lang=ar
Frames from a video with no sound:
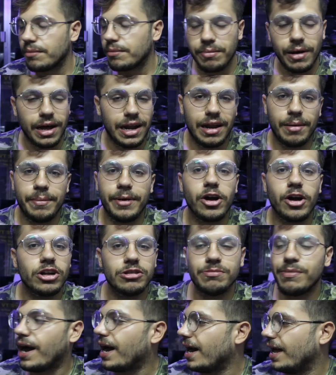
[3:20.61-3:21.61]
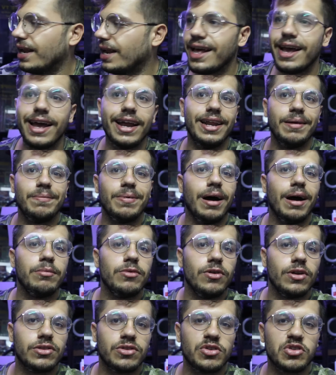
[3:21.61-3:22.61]
بلا باخذ محل الي
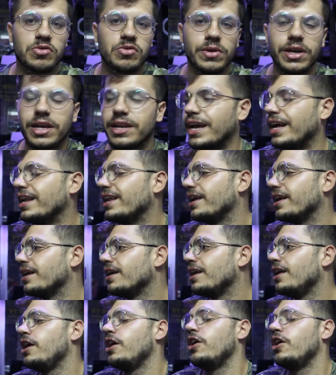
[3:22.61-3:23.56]
بعمله للتصوير يعني